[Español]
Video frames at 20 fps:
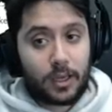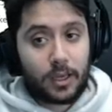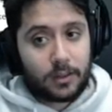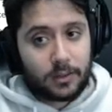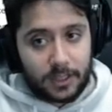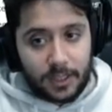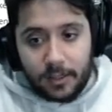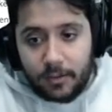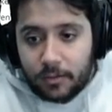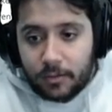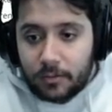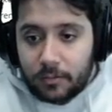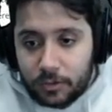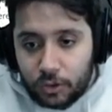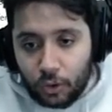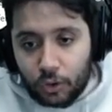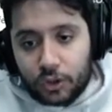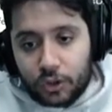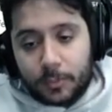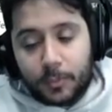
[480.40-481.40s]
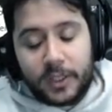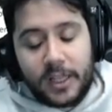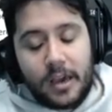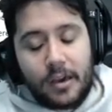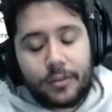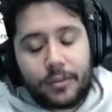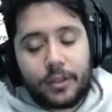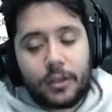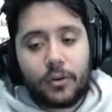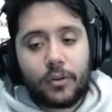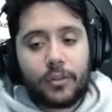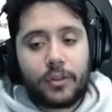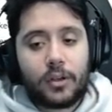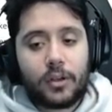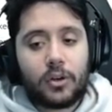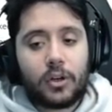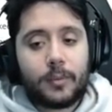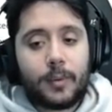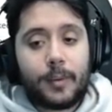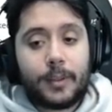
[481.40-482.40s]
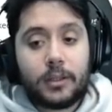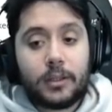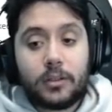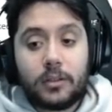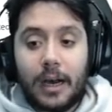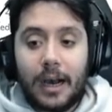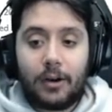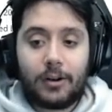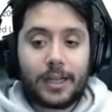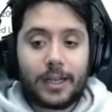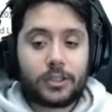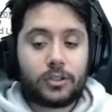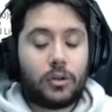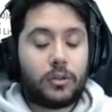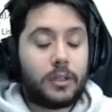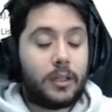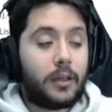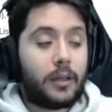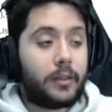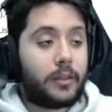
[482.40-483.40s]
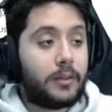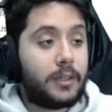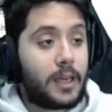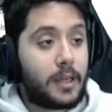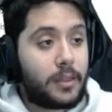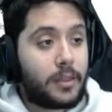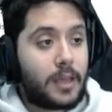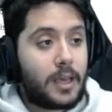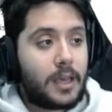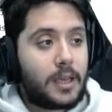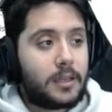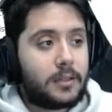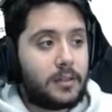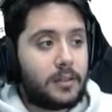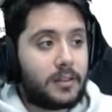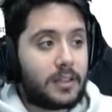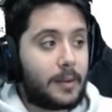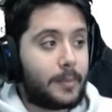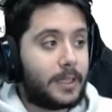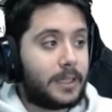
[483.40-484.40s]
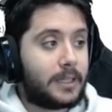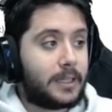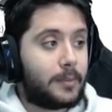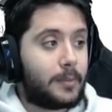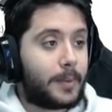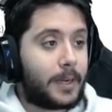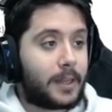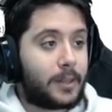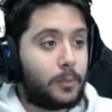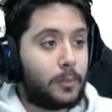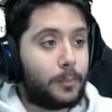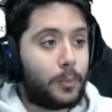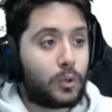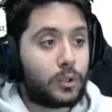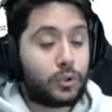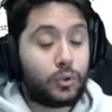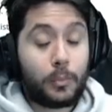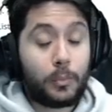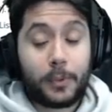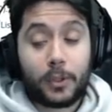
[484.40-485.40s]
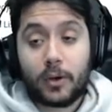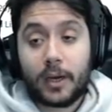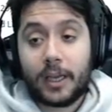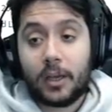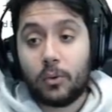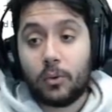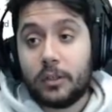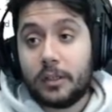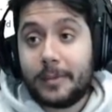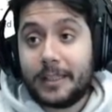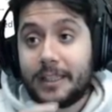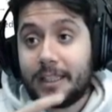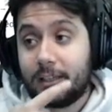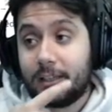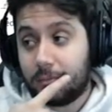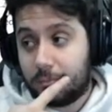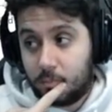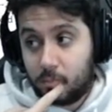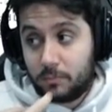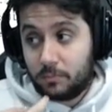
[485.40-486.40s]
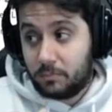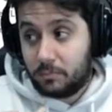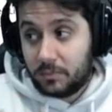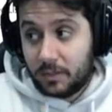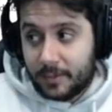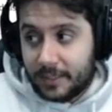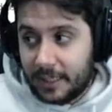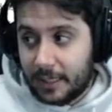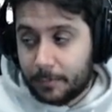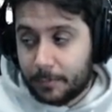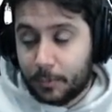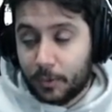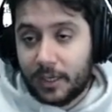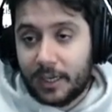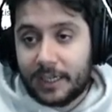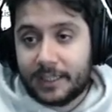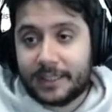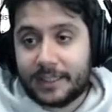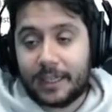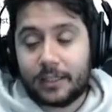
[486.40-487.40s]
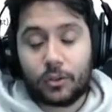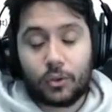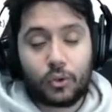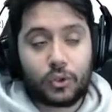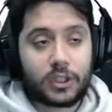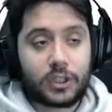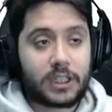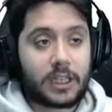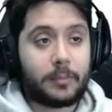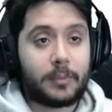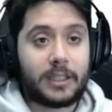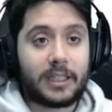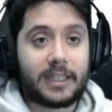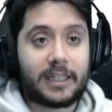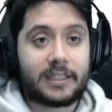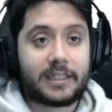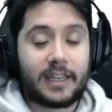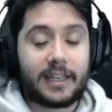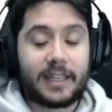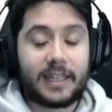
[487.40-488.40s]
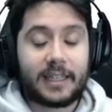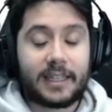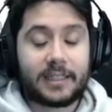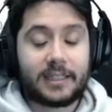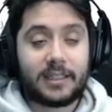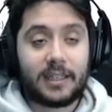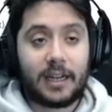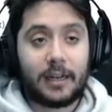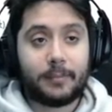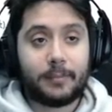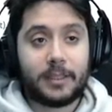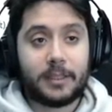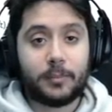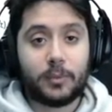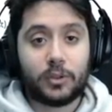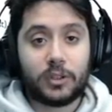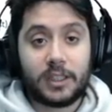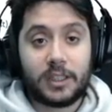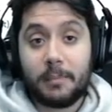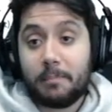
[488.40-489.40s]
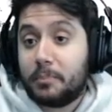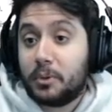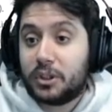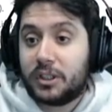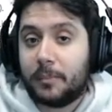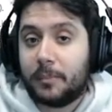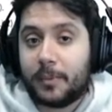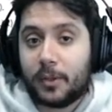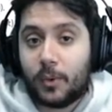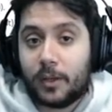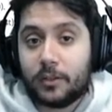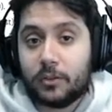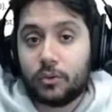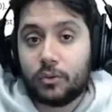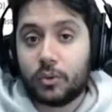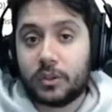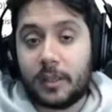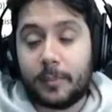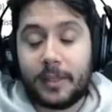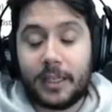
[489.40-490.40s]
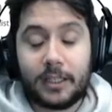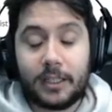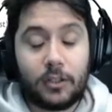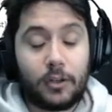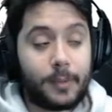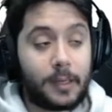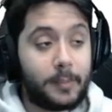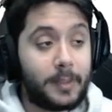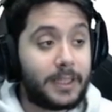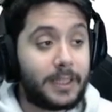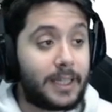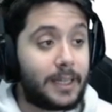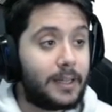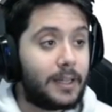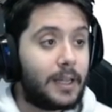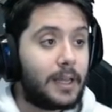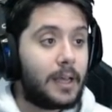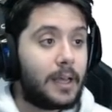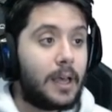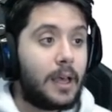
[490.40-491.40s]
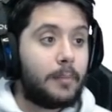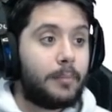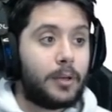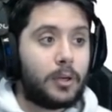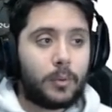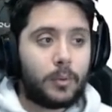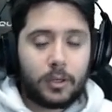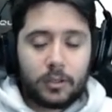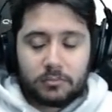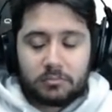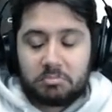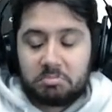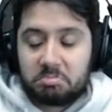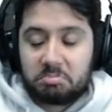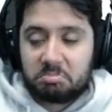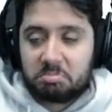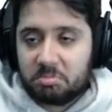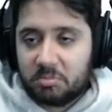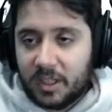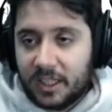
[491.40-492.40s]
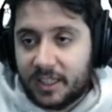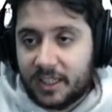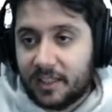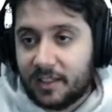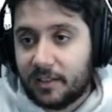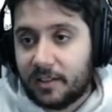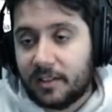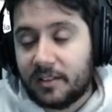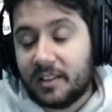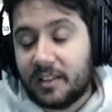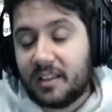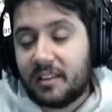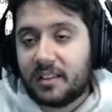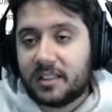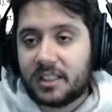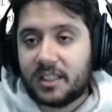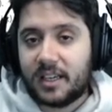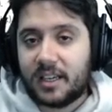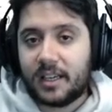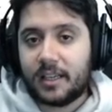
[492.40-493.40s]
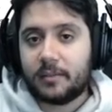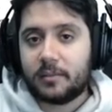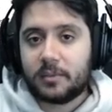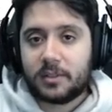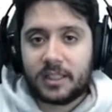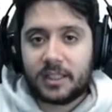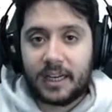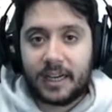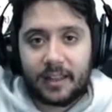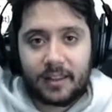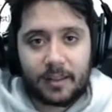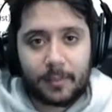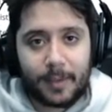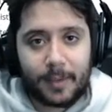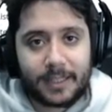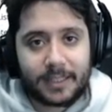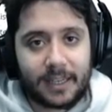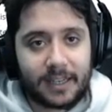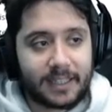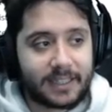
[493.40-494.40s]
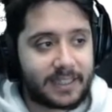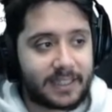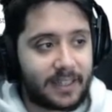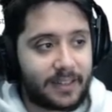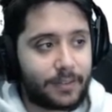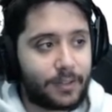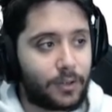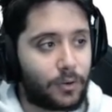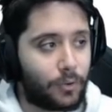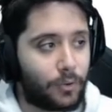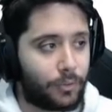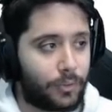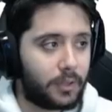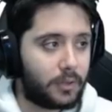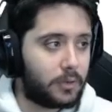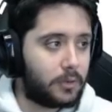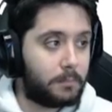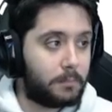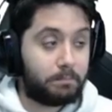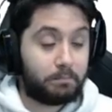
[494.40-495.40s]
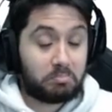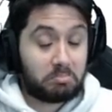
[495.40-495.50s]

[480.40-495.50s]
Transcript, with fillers: en 10. Solo se podía de 5 en 5 de momento. Ahora solo de 10 en 10. Sinceramente me parece un poco estúpido que haya un límite. Deberías poder gastar todos los skip tickets que quieras al mismo tiempo. Siempre y cuando tu estamina te lo permita. Pero bueno, es de 10 en 10. Así que se agradece más que que sea de 5 en 5